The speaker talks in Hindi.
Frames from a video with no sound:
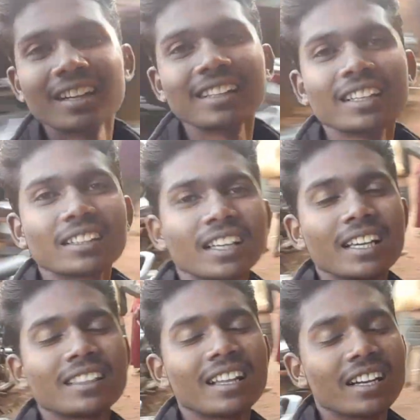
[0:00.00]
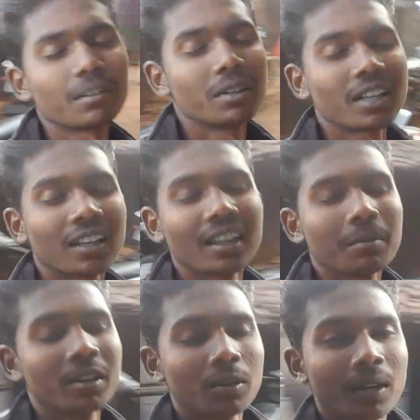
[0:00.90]
देखते हैं कितना लेट में निकलता है
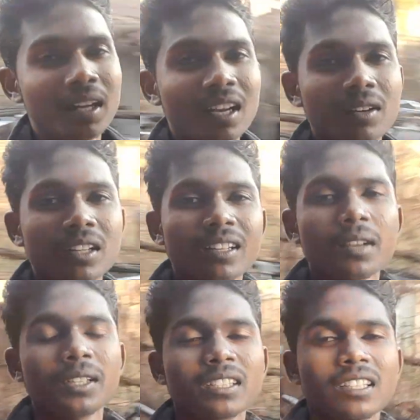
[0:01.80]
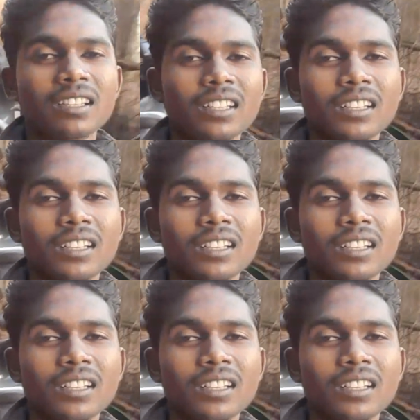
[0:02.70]
मैं तो नहीं गया हूँ दर्द की वजह से